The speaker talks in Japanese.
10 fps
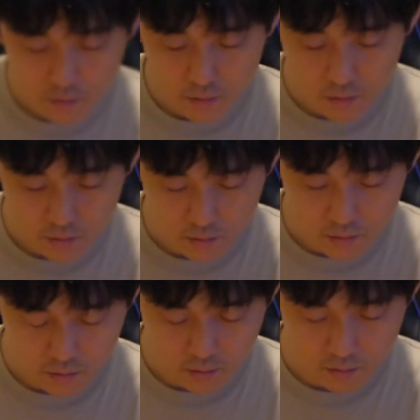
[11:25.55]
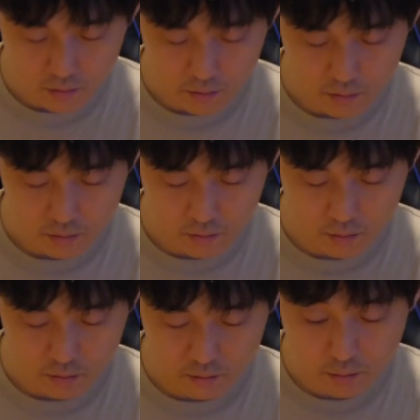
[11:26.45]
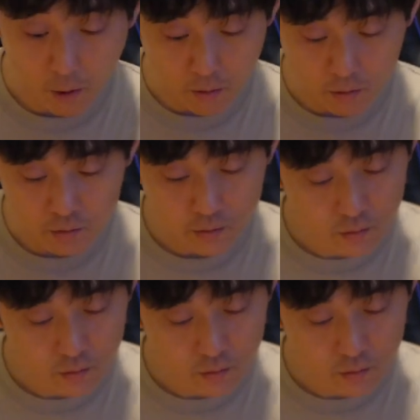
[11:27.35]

上置いといたんでいいじゃないですかキャップなんか